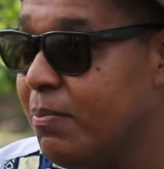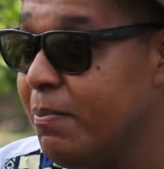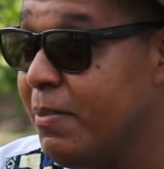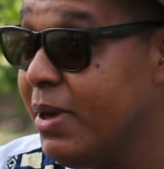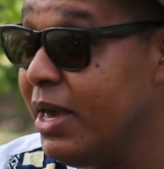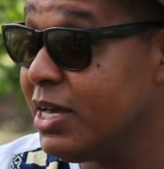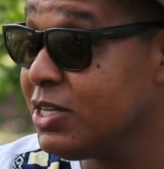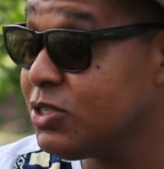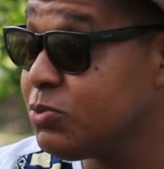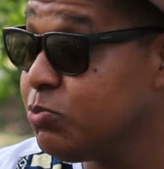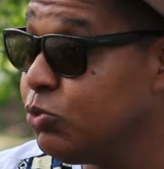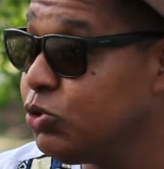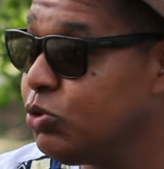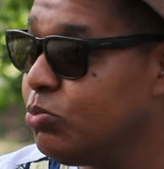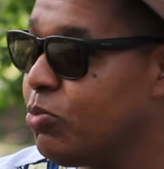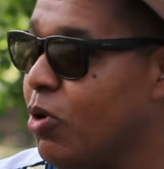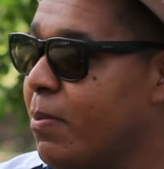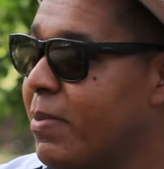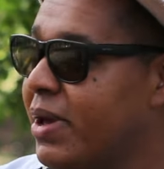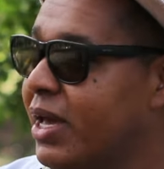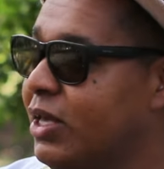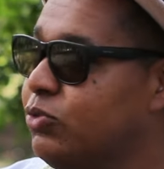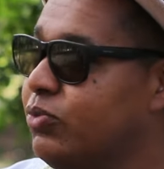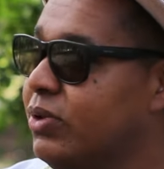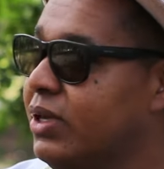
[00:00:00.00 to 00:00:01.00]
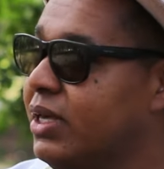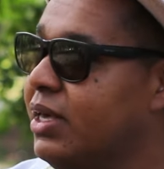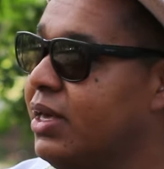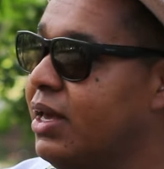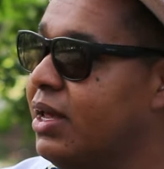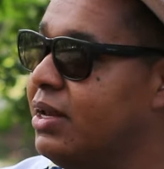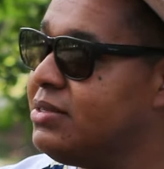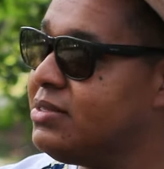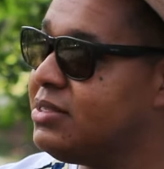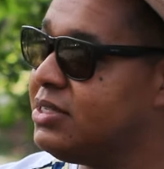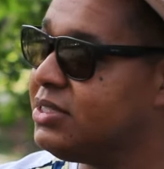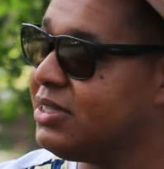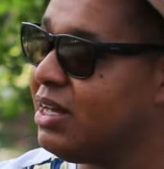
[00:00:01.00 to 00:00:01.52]
mesmo no momento em que
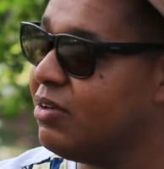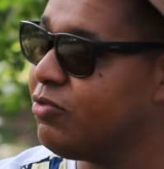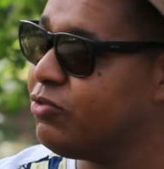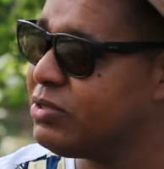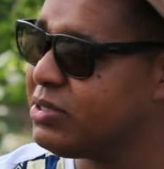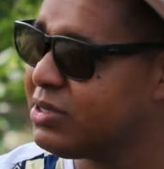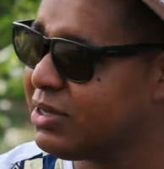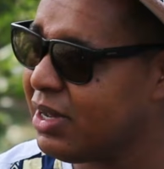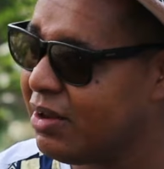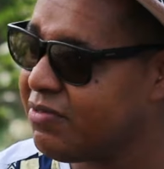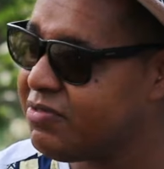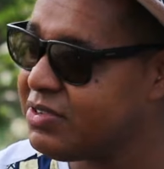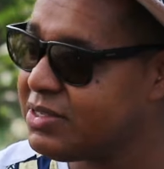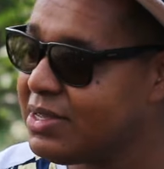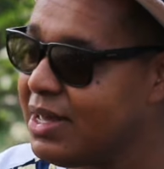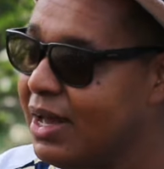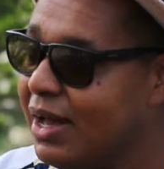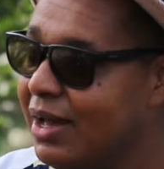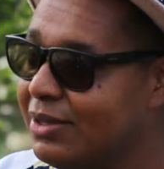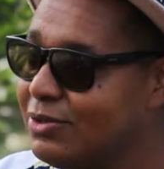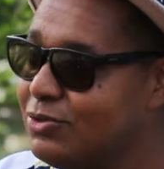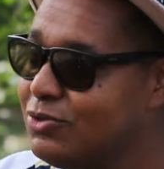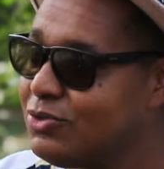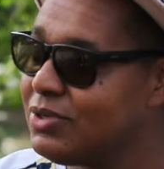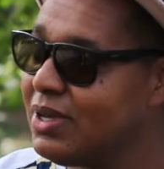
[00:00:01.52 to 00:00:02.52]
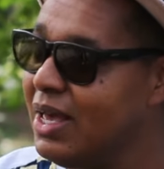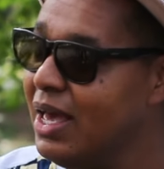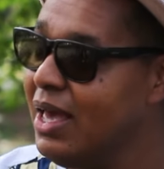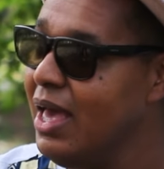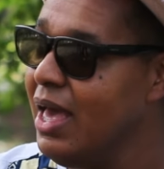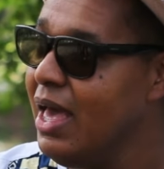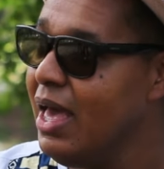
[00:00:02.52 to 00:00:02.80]
eles estavam escravizados,